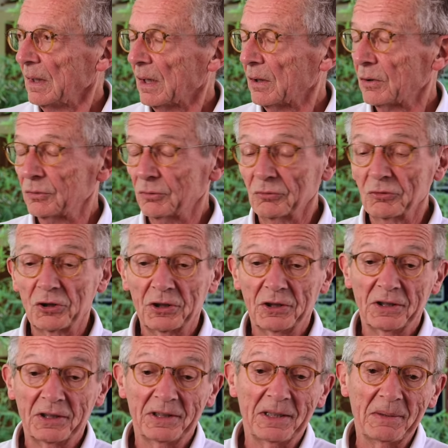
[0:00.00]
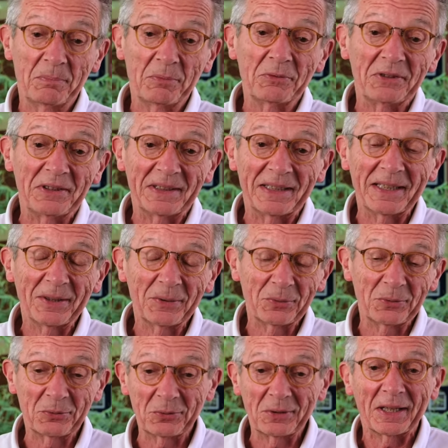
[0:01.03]
Alors donc, j'étais dépositaire de
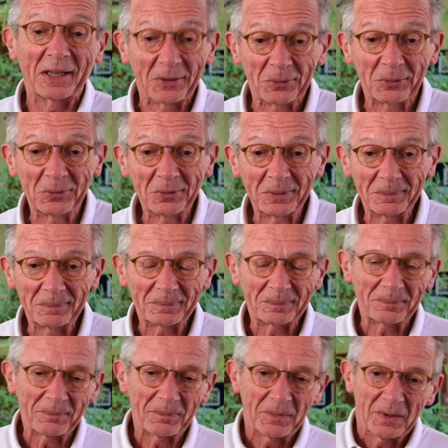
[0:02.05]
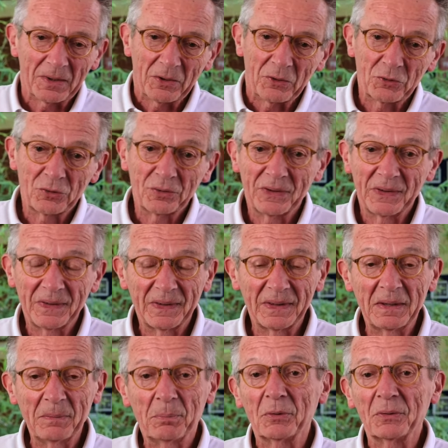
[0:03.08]
ce cadeau. Je ne cessais
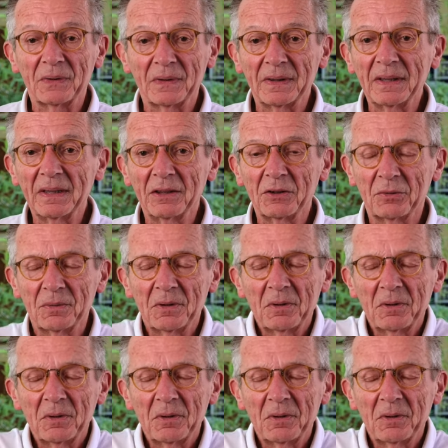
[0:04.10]
d'y penser je